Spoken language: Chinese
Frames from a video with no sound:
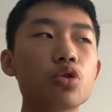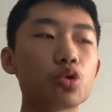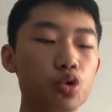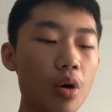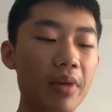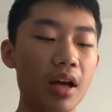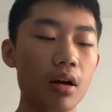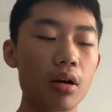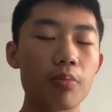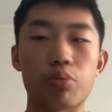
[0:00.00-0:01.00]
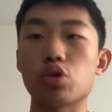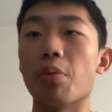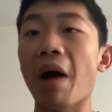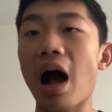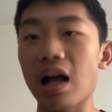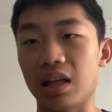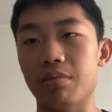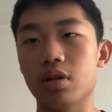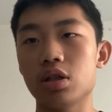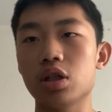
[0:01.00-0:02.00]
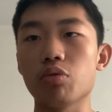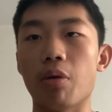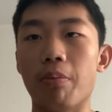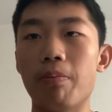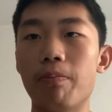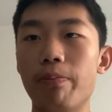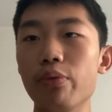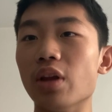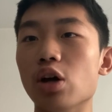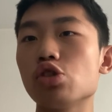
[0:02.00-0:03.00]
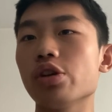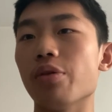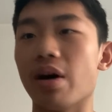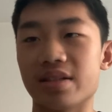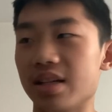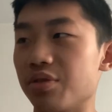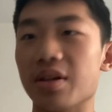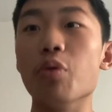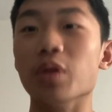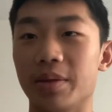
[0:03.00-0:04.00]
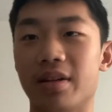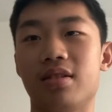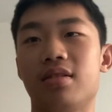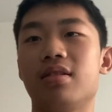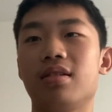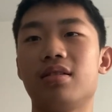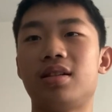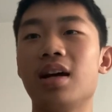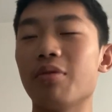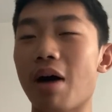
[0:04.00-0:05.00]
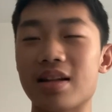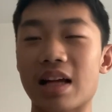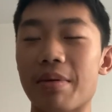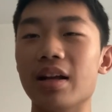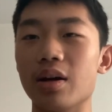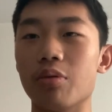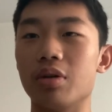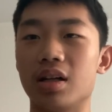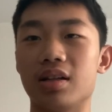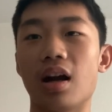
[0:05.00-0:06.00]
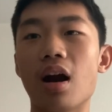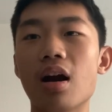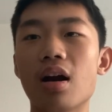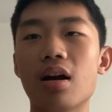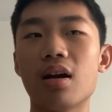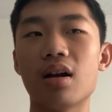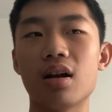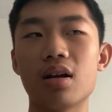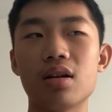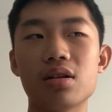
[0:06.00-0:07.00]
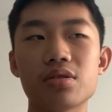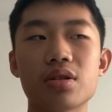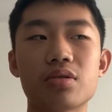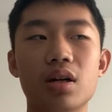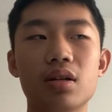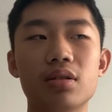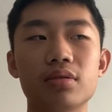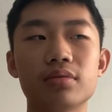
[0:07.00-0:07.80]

就说明不是我怕你们，是我不能顺着网线去揍你们。这话咱们得公正点，所以说